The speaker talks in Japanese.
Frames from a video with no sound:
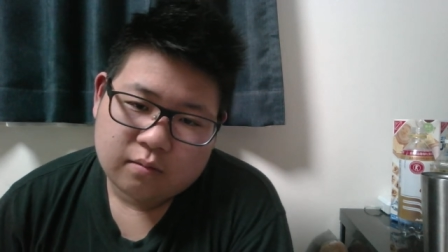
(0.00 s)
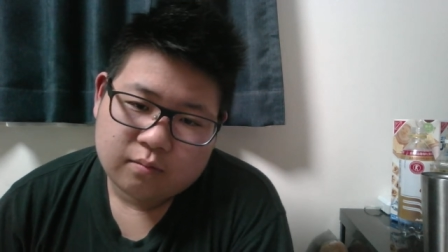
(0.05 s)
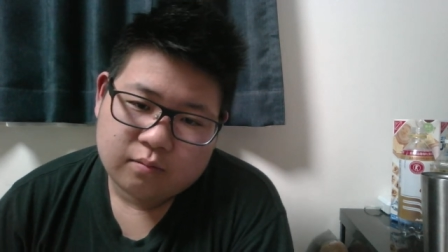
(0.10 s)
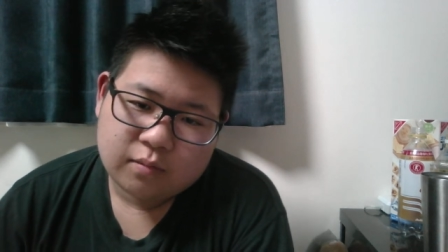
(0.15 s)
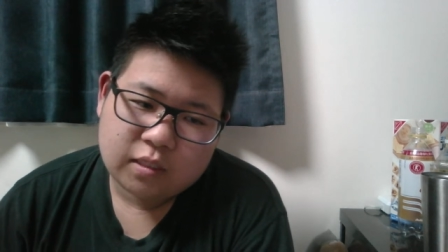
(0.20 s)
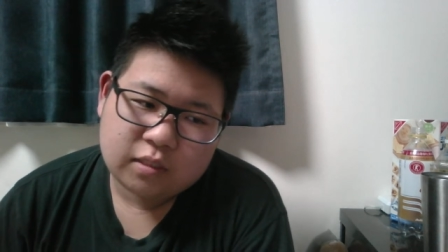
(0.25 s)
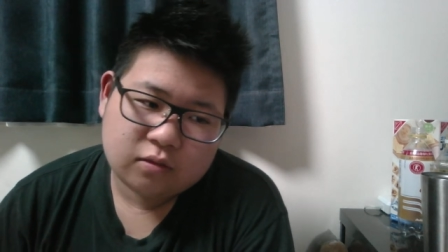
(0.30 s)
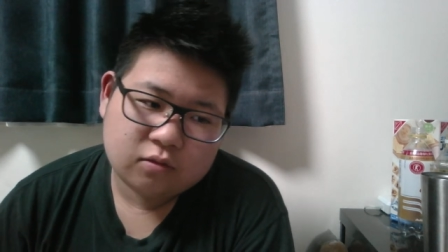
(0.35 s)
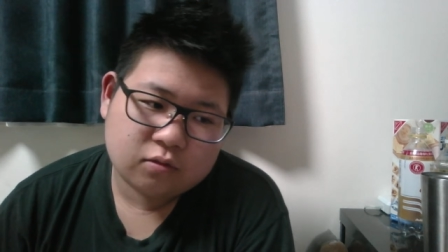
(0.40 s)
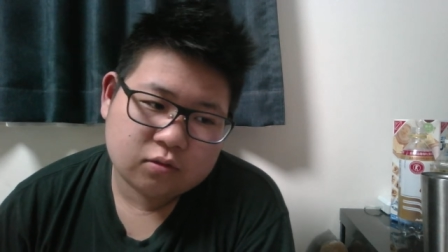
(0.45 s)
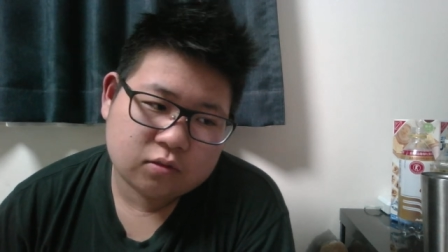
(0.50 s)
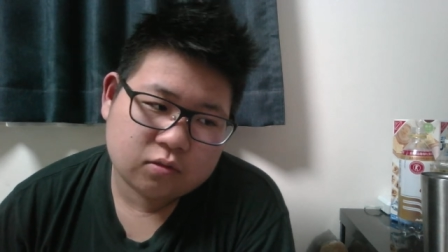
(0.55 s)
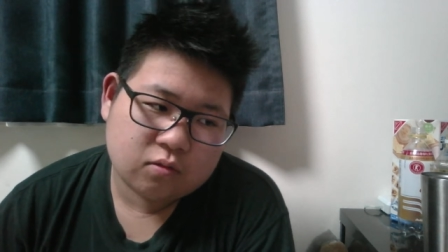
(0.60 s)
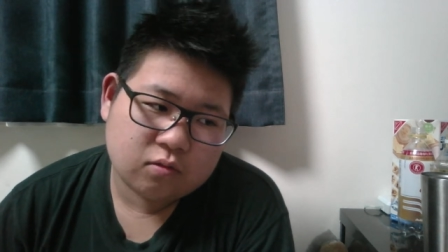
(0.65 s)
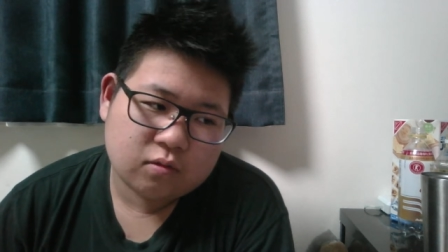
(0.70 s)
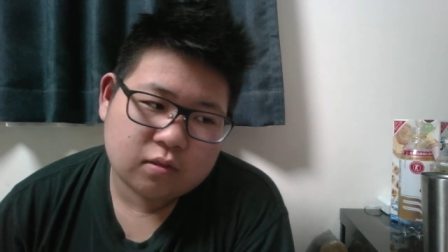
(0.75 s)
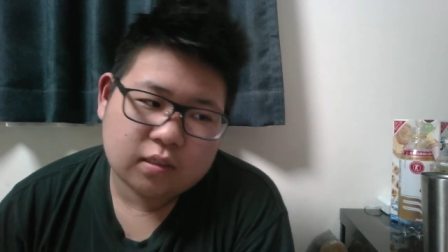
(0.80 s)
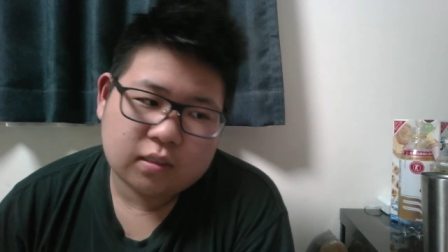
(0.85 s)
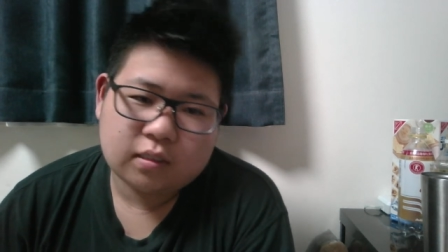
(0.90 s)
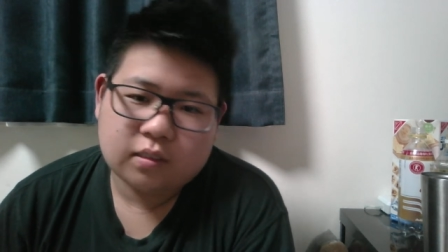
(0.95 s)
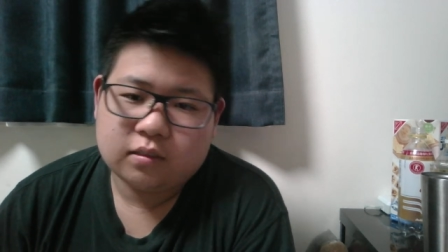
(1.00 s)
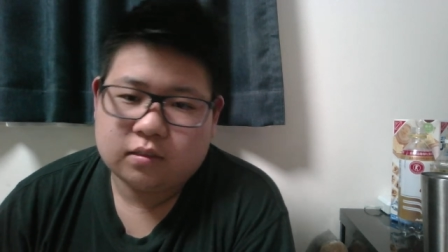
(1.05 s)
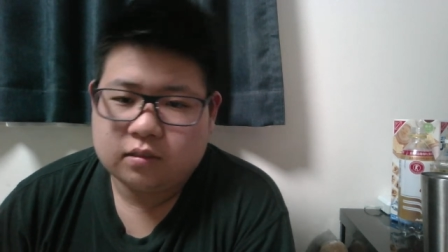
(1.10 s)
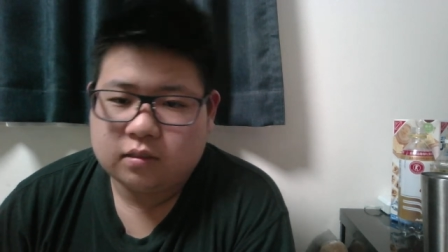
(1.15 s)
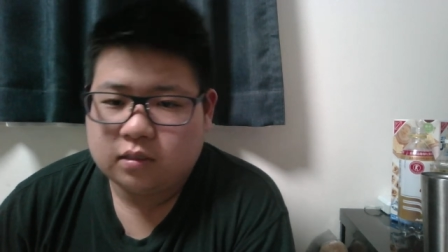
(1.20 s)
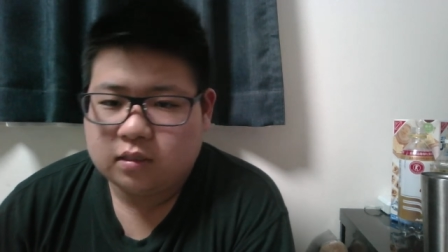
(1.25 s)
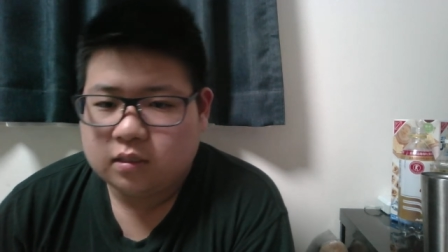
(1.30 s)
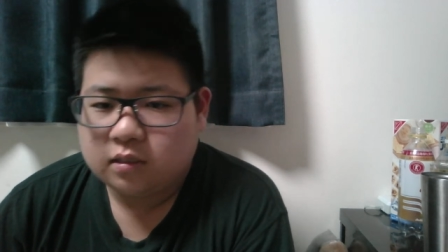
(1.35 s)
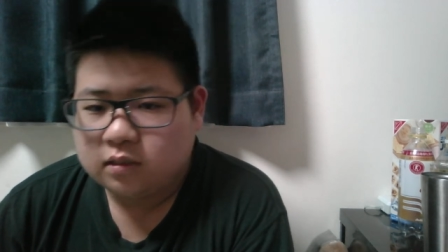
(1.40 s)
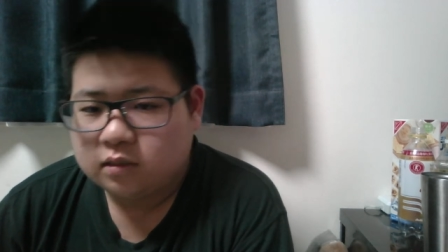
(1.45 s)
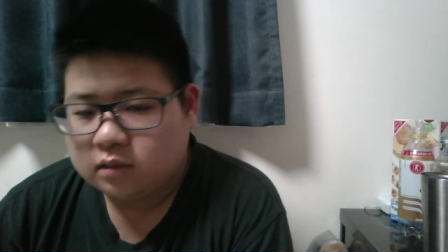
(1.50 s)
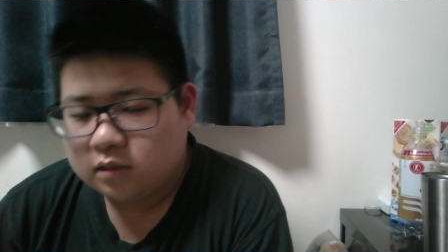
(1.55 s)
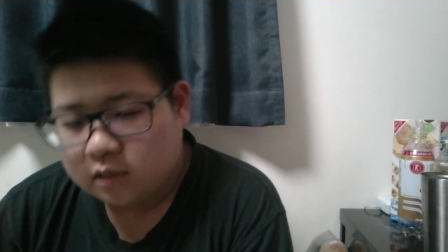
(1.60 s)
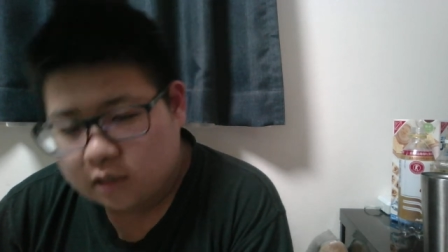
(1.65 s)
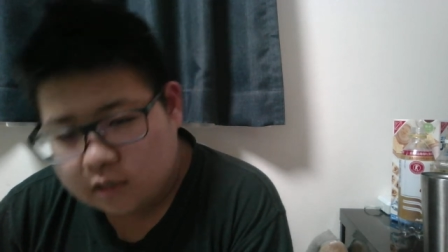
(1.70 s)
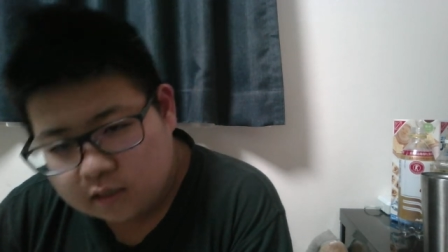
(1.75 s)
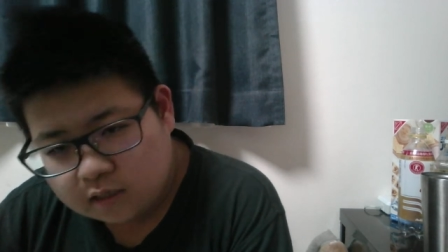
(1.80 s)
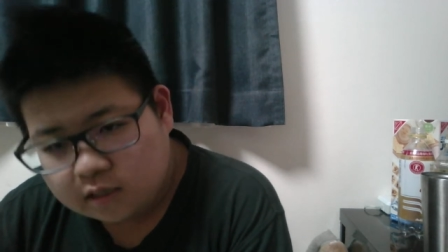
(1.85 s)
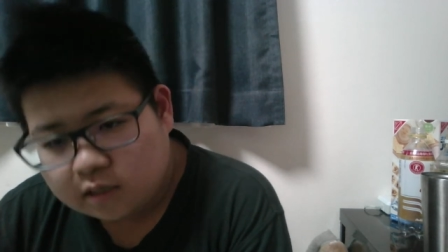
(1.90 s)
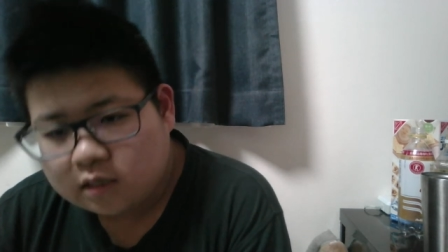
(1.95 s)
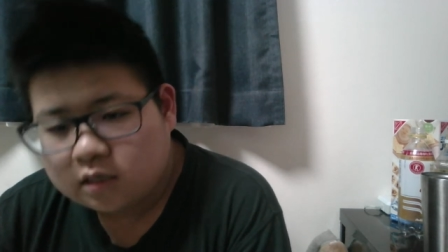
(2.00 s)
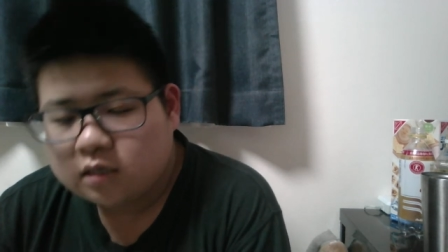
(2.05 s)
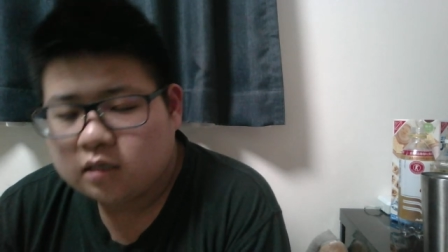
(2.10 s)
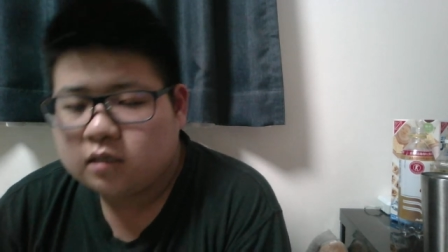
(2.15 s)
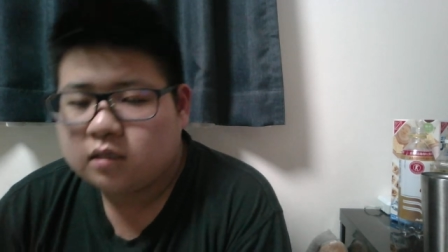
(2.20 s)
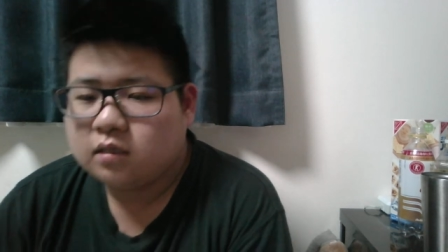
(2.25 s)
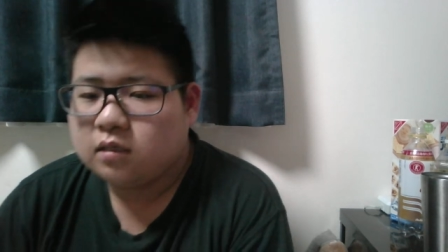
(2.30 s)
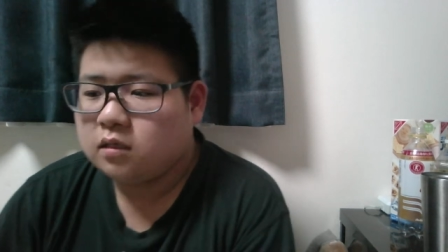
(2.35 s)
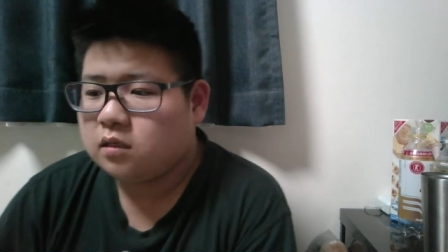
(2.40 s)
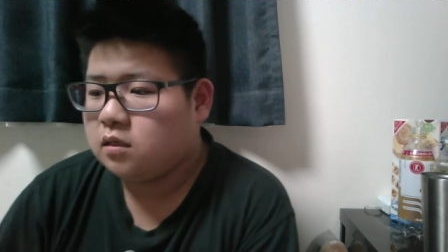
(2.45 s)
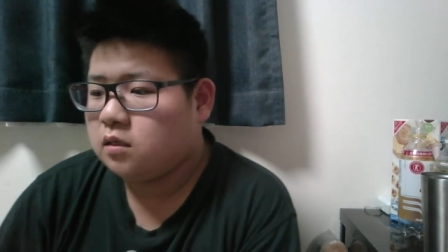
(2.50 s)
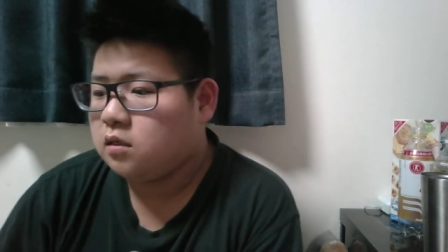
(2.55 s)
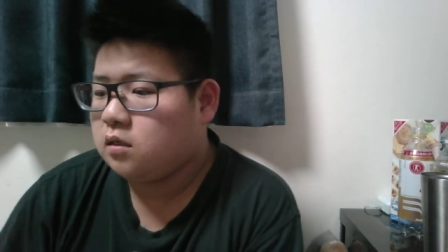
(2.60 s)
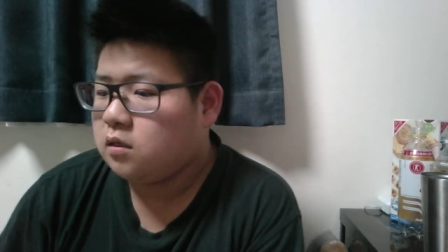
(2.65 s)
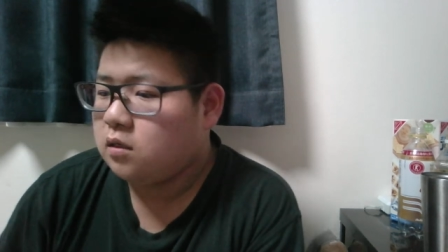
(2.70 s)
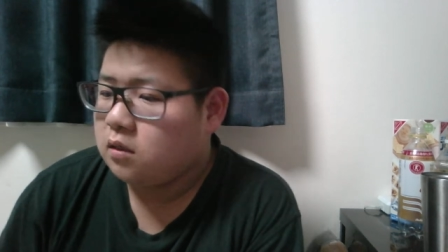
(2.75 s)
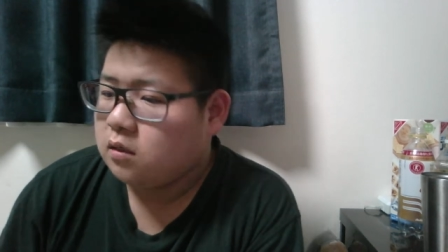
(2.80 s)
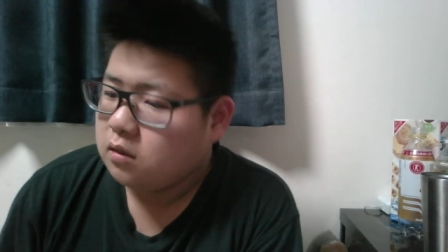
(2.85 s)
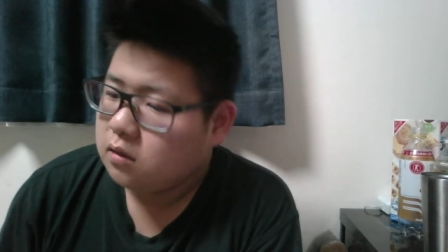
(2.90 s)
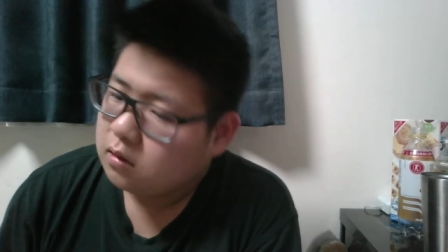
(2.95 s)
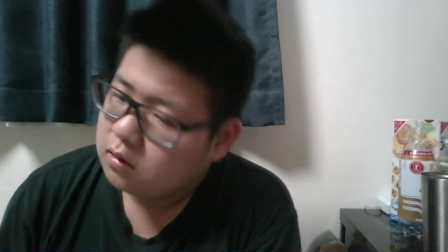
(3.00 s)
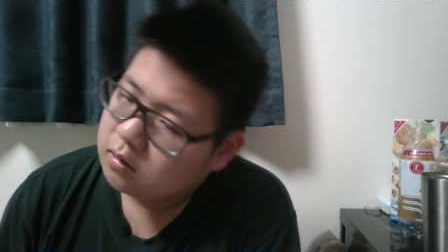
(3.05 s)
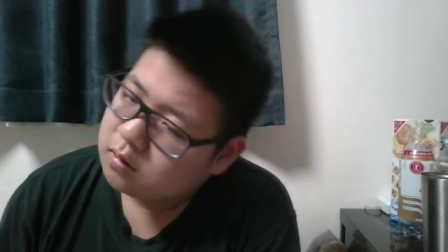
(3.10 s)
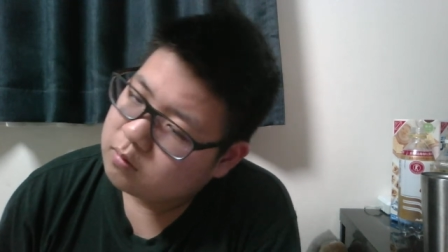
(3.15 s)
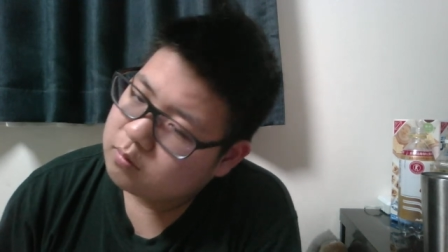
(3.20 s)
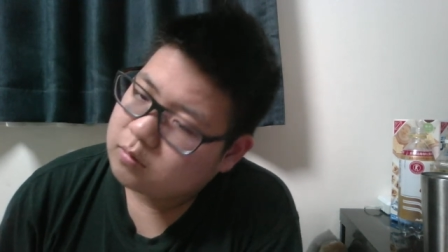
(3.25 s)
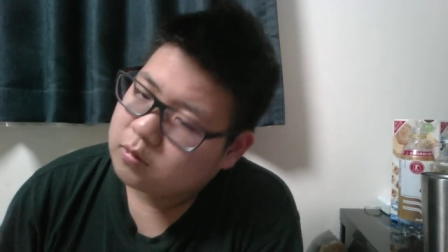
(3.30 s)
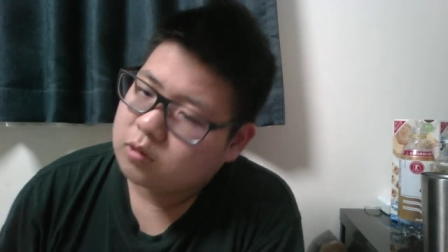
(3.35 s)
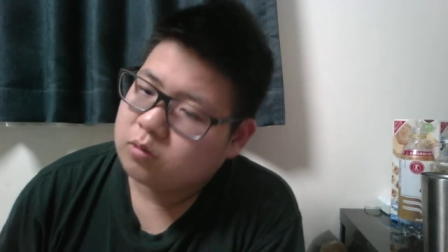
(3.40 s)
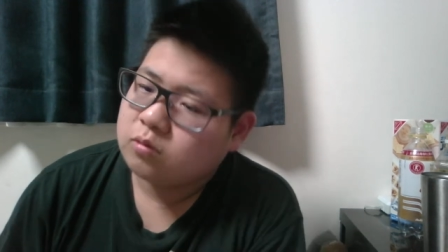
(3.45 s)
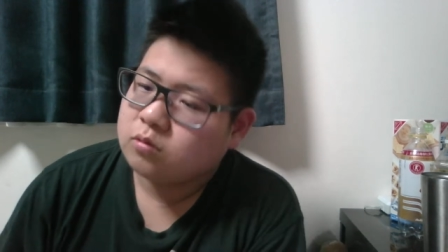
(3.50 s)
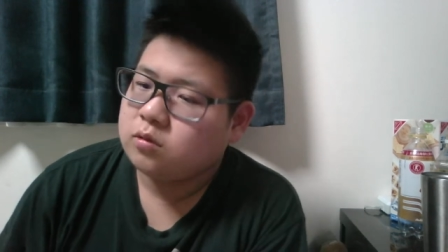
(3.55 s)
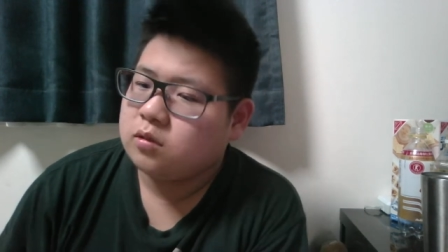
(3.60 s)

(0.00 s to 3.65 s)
メントスコーラなんてね、もう今